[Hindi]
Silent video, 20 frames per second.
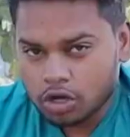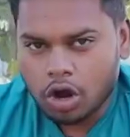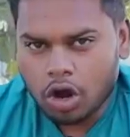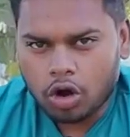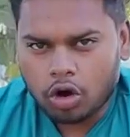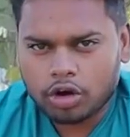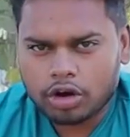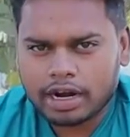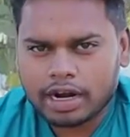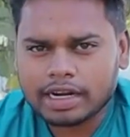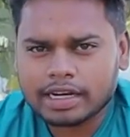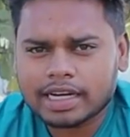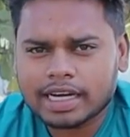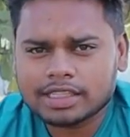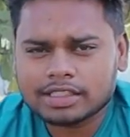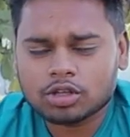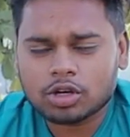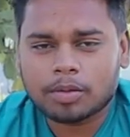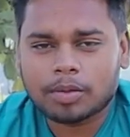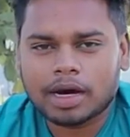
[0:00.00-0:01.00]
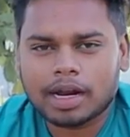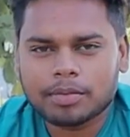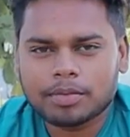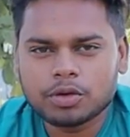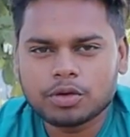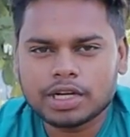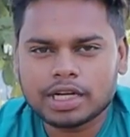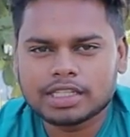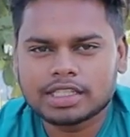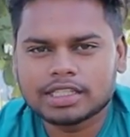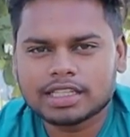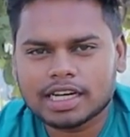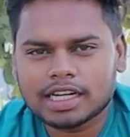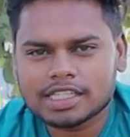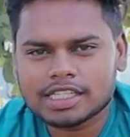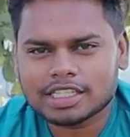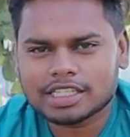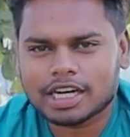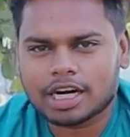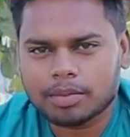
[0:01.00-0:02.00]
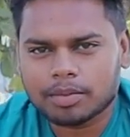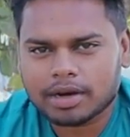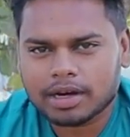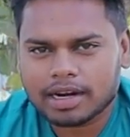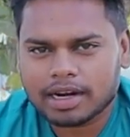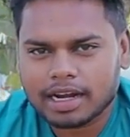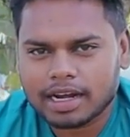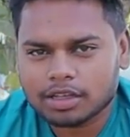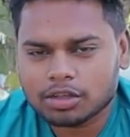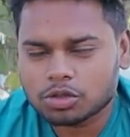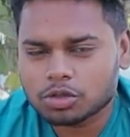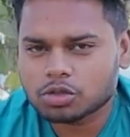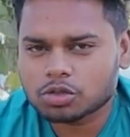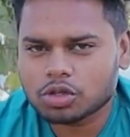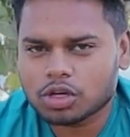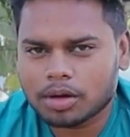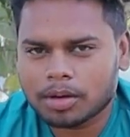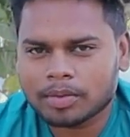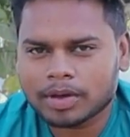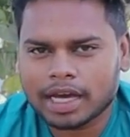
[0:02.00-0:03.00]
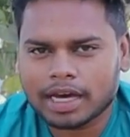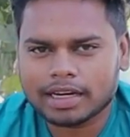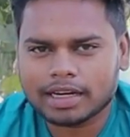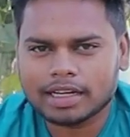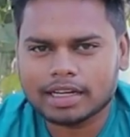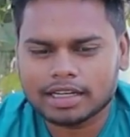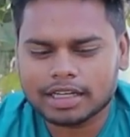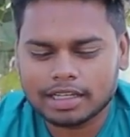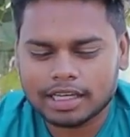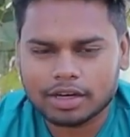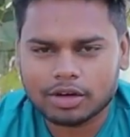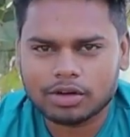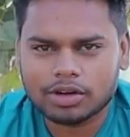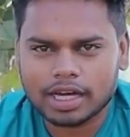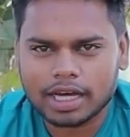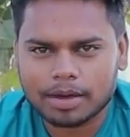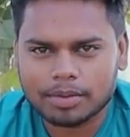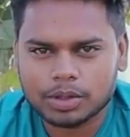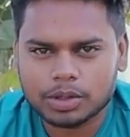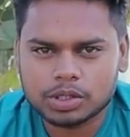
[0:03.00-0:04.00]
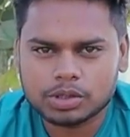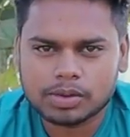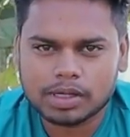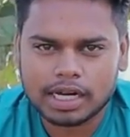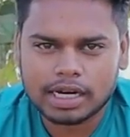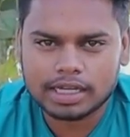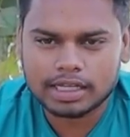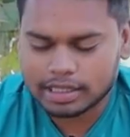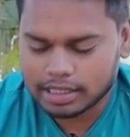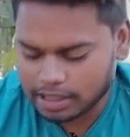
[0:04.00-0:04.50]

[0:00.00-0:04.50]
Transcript: और राइट गाइस तो हमारा फ्यूज़ अच्छी तरह से काम कर रहा है तो दोस्तों हम क्या करेंगे एक और नया फ्यूज़ बना लेते